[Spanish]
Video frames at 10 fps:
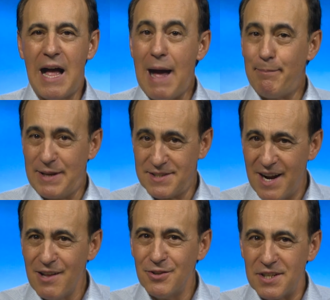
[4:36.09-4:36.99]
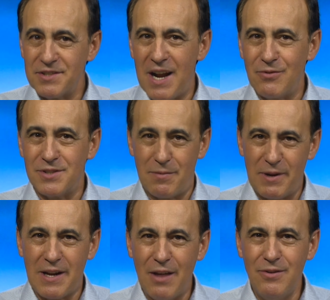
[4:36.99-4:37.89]
a pesar de los estragos del
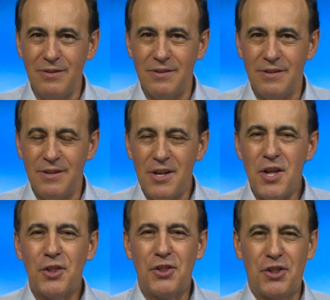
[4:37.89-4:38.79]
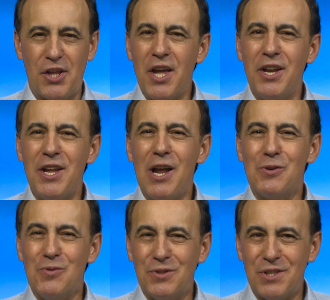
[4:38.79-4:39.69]
pecado, tiene
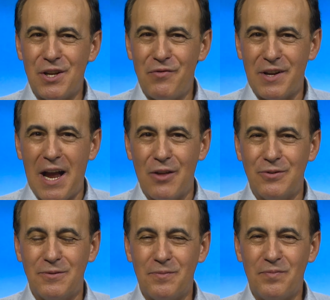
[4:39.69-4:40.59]
algún significado.